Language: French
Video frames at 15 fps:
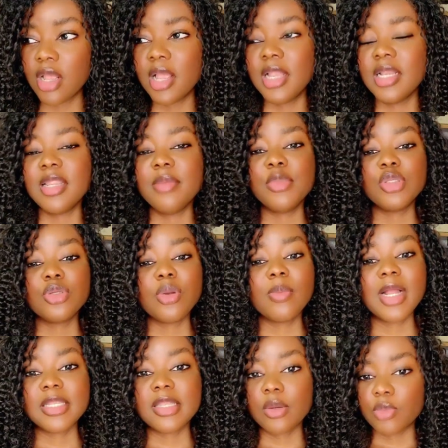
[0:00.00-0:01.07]
l'émission
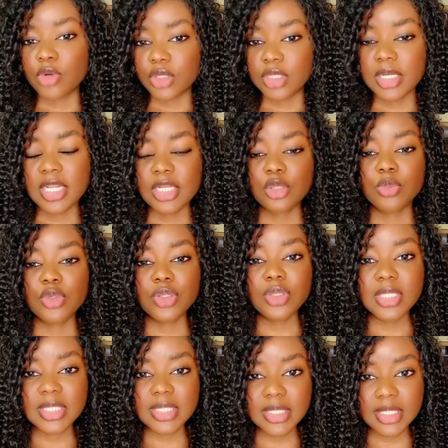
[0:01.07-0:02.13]
m'a tellement gênée, je me
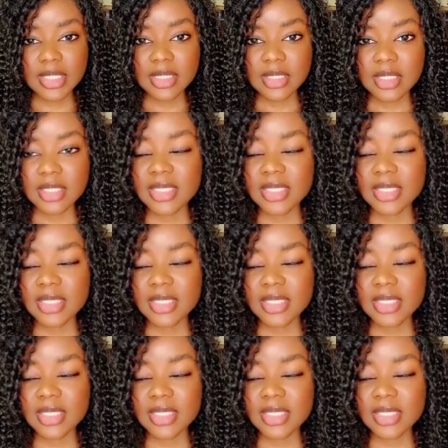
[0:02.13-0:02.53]
suis dit,